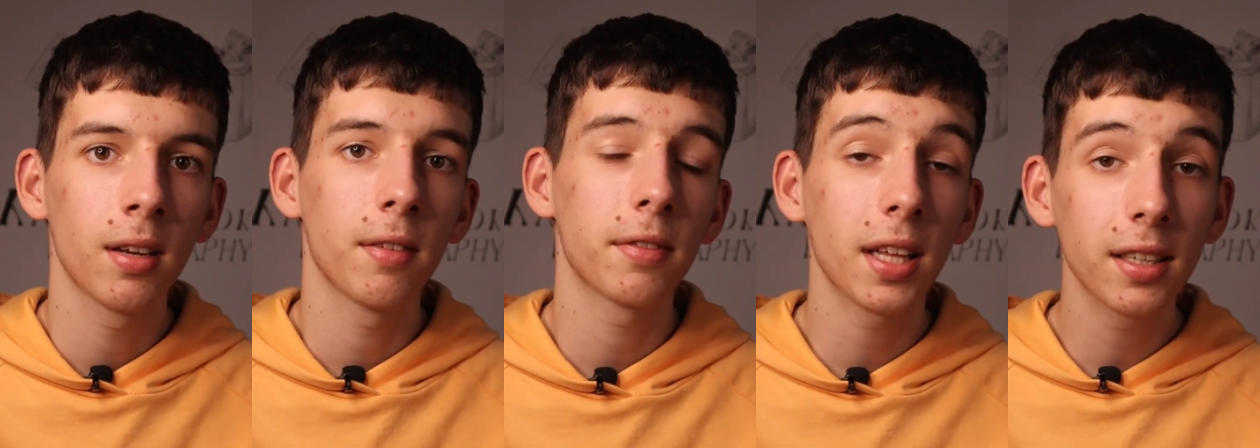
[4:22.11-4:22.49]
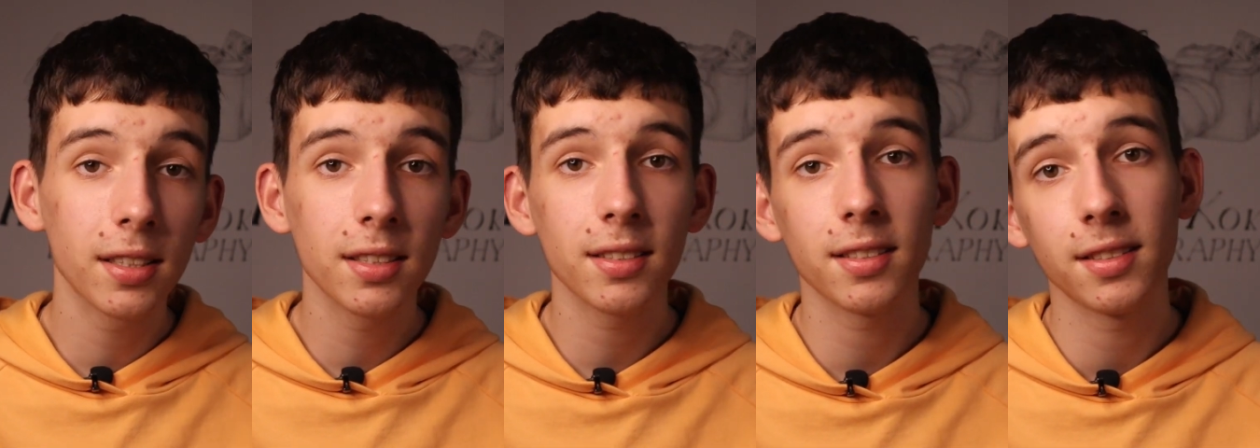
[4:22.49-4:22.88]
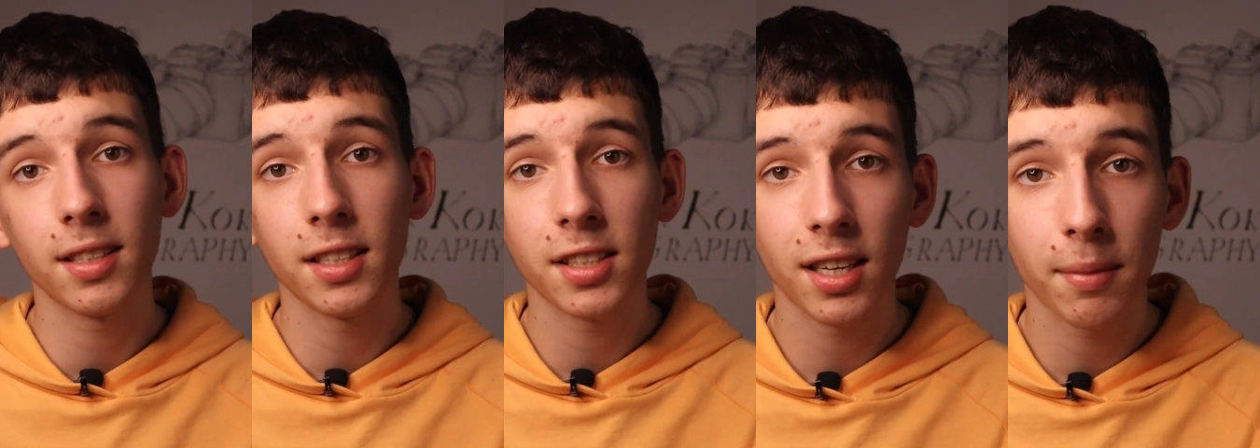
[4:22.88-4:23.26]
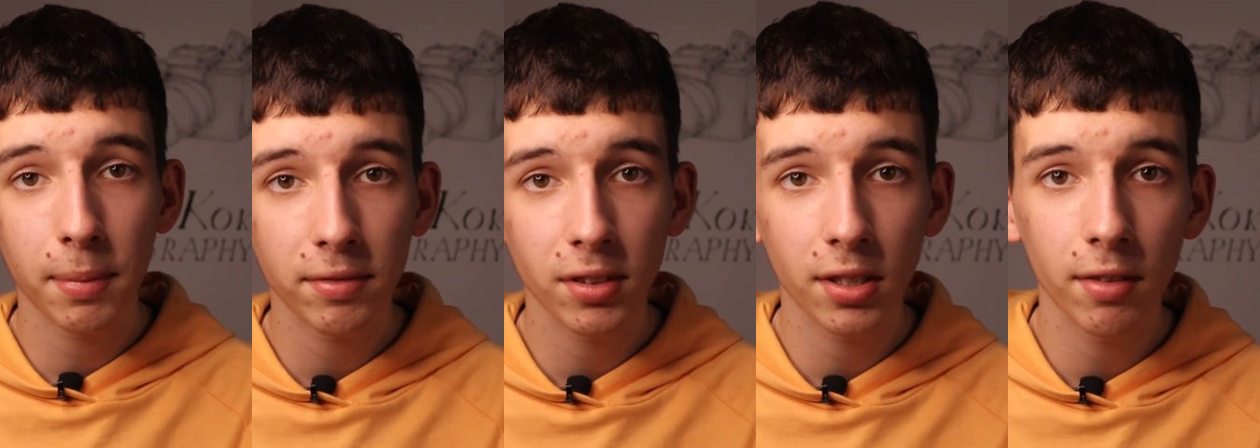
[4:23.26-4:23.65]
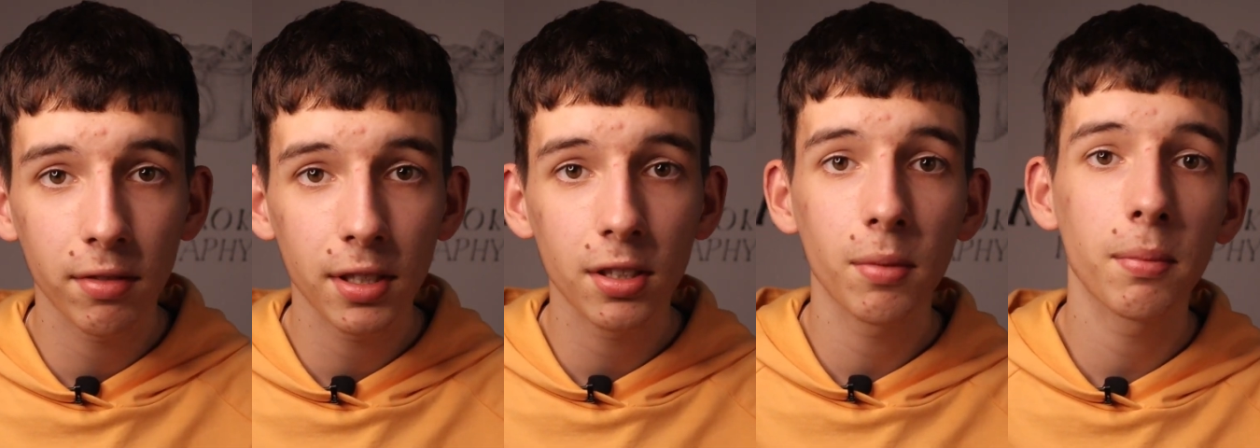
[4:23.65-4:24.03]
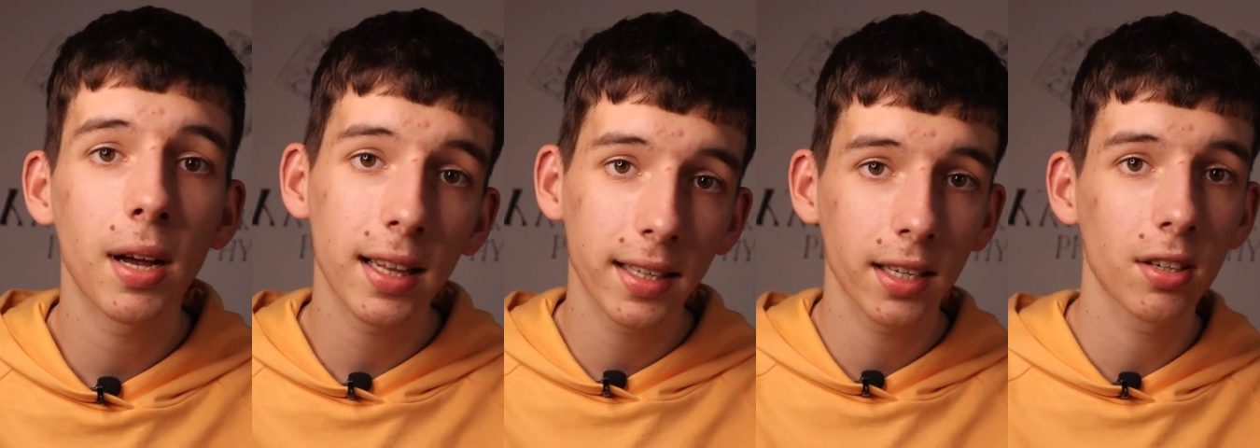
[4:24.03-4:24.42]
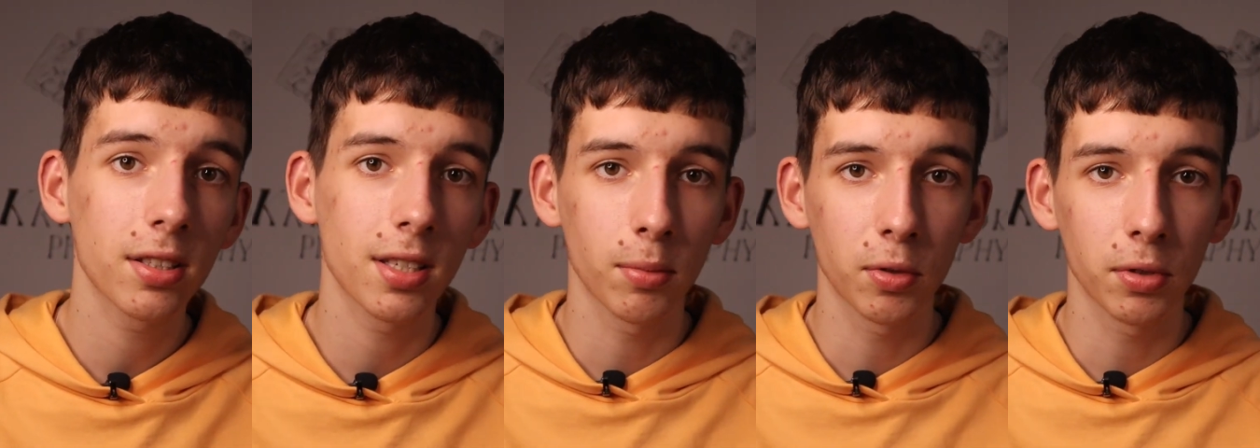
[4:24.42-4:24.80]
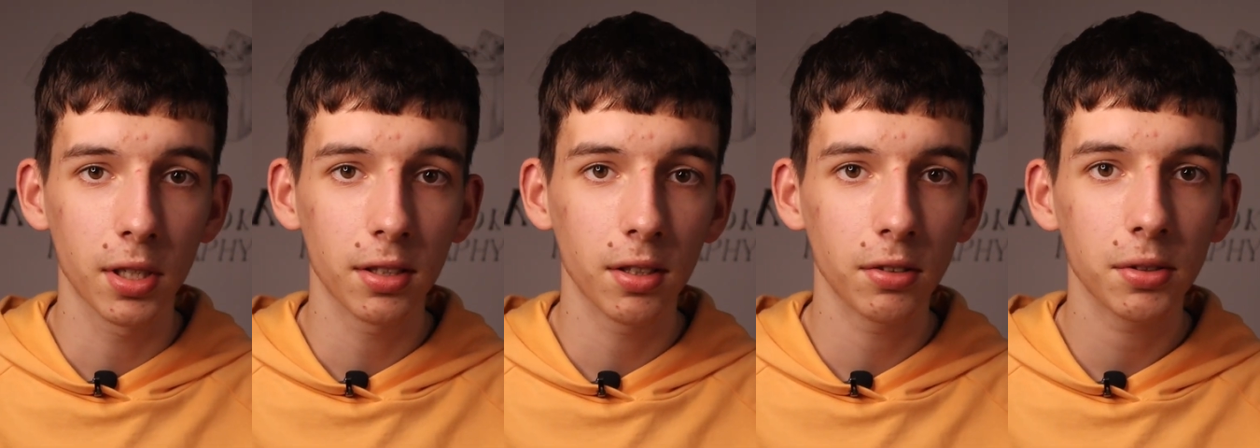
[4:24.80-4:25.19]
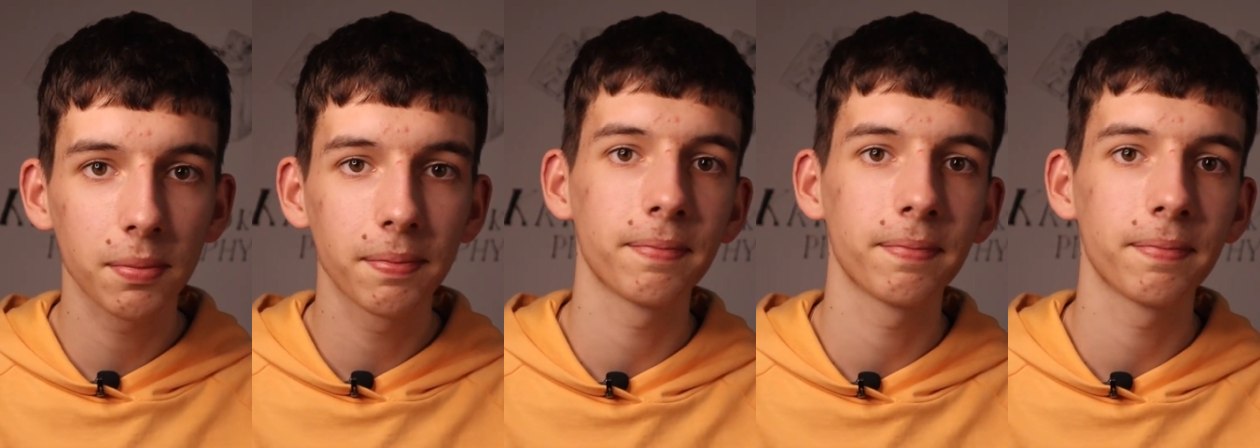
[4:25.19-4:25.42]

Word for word: Wtedy zdjęcia na pewno nie wyjdą, a tego chcemy uniknąć.